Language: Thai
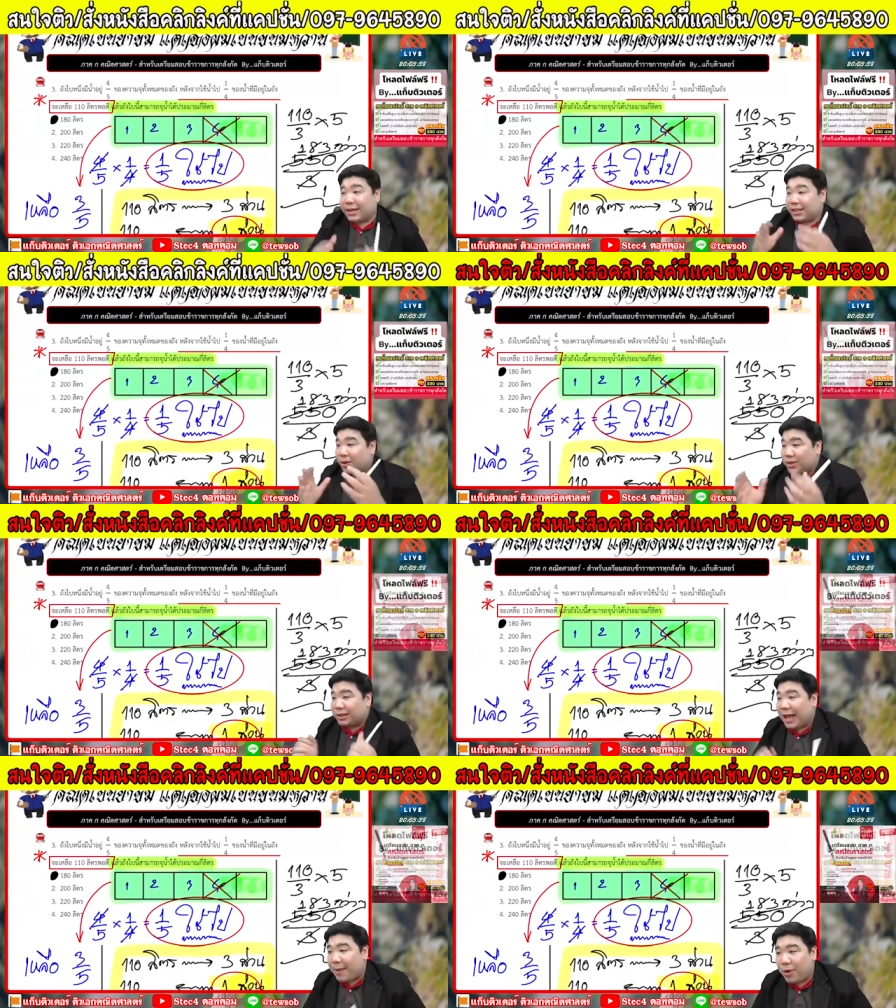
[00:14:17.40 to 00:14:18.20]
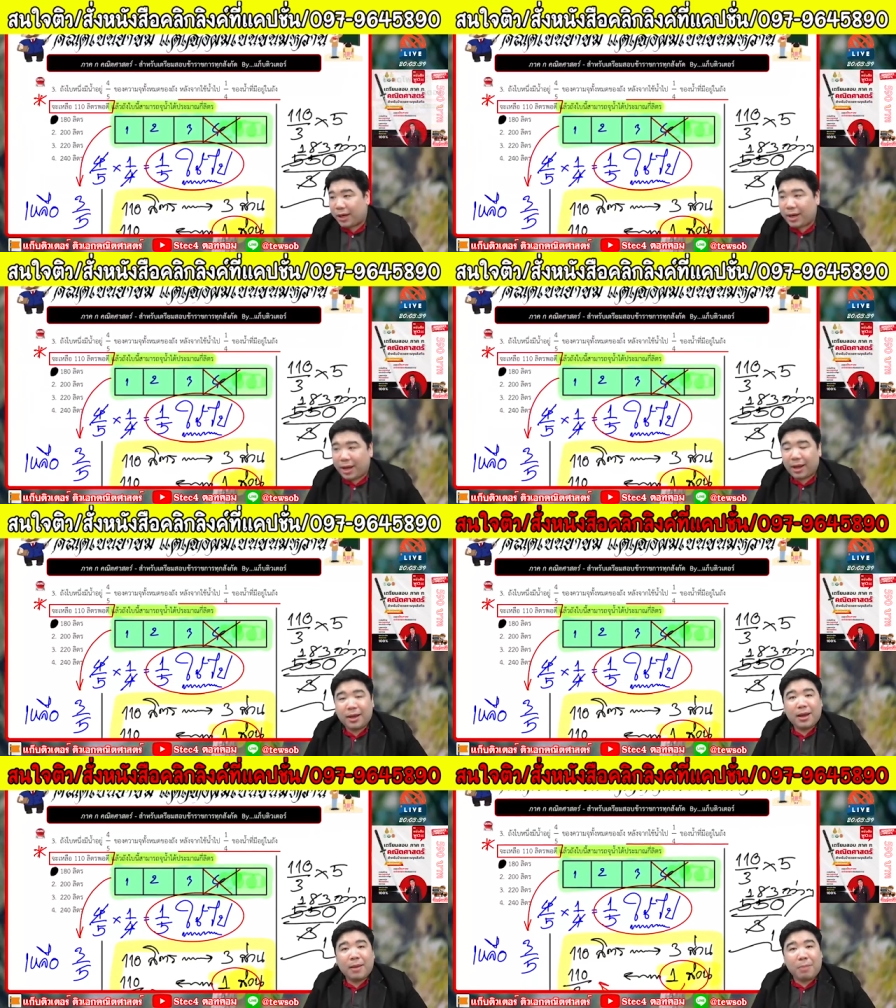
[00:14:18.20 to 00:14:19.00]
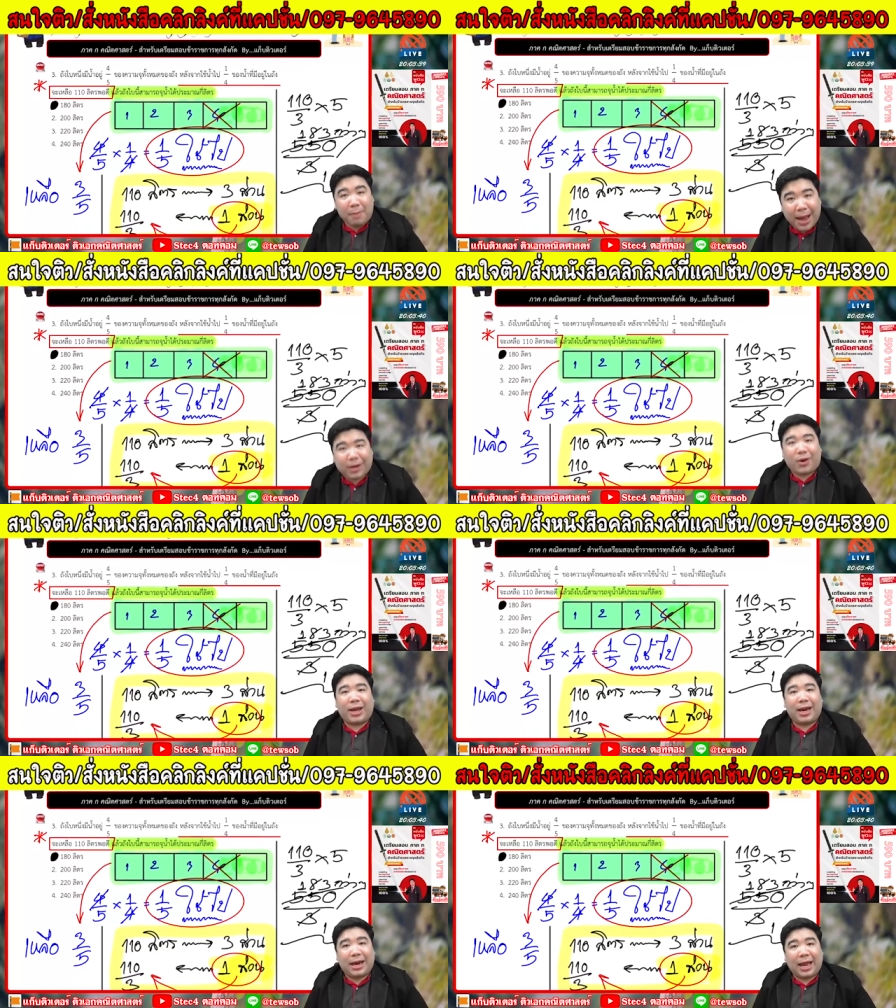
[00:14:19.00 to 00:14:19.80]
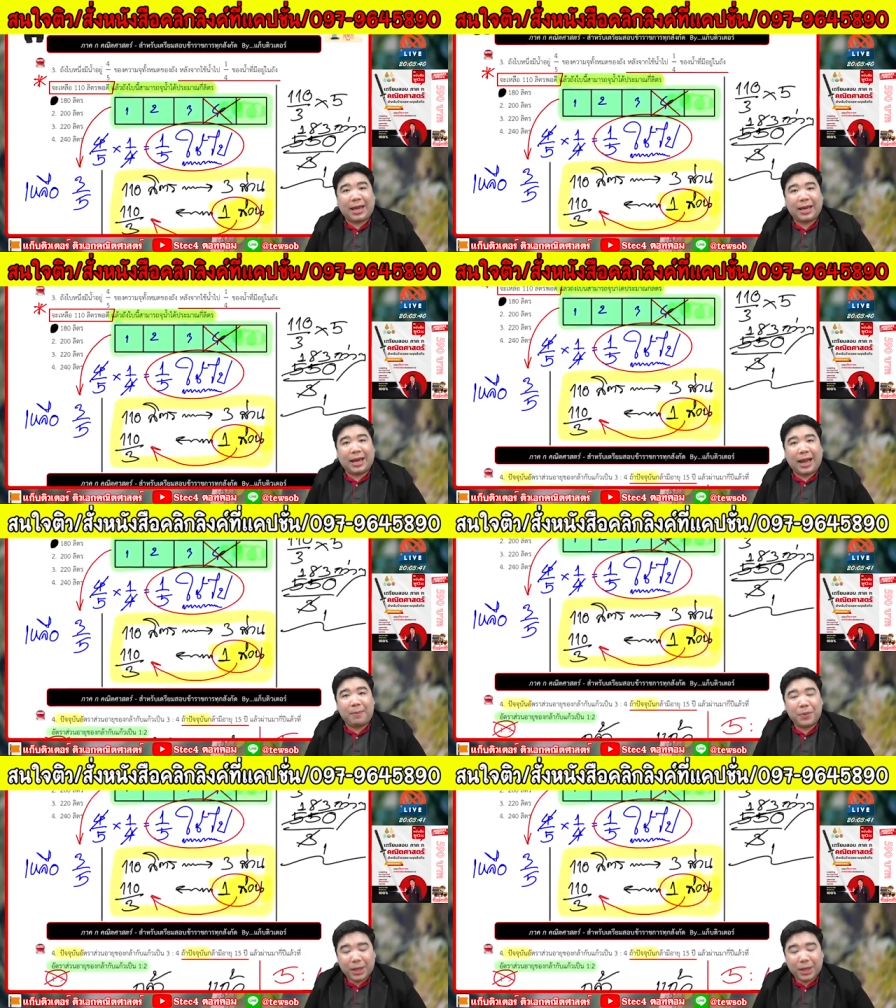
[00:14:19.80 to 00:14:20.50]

อโจทย์สไตล์พวกนี้เนี่ยมามากน้อยขนาดไหนนะครับ